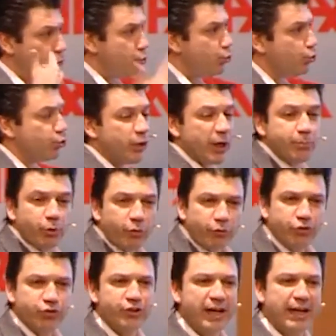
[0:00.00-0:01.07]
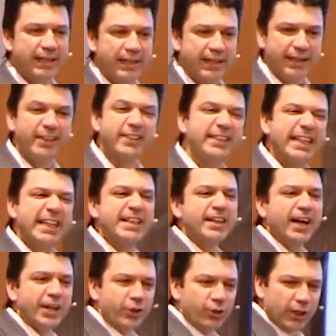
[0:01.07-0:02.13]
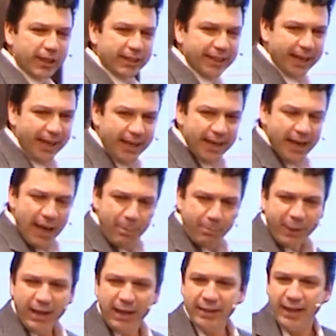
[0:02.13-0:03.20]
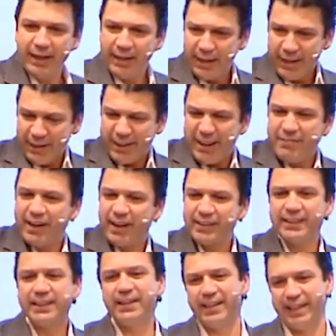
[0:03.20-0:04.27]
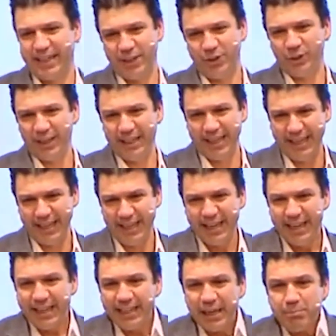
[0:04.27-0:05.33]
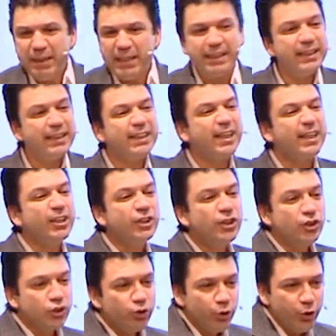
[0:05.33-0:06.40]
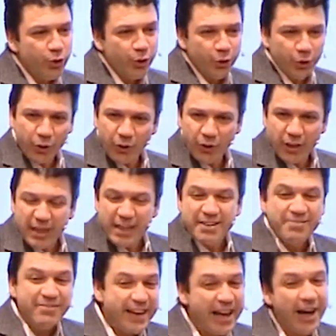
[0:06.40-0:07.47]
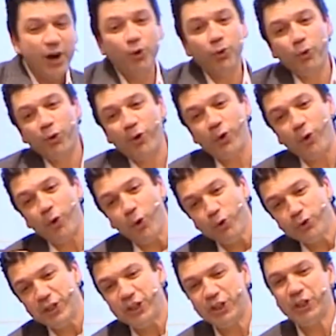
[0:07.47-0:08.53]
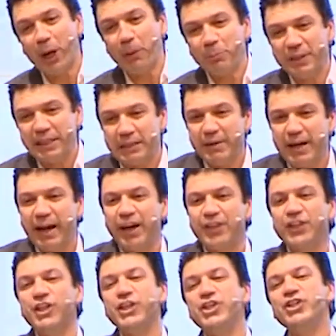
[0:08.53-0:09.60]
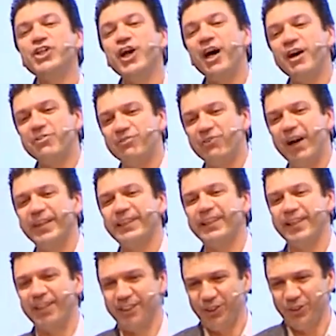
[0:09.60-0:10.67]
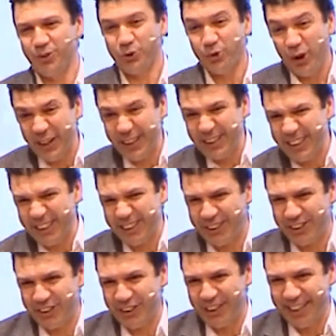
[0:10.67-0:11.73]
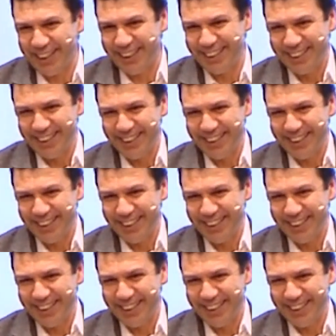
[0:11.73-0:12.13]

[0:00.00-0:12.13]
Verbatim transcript: üst düzey profesyonellerini nasıl ikna ediyorlar diye hep genelde referanslarla hareket ediyorlar yani. Ya birisinin tanıdığını söylüyor veya onunla iş yaptığı zaman kazanacağı faydaları anlatıyor. Çok akıllıca satış yani.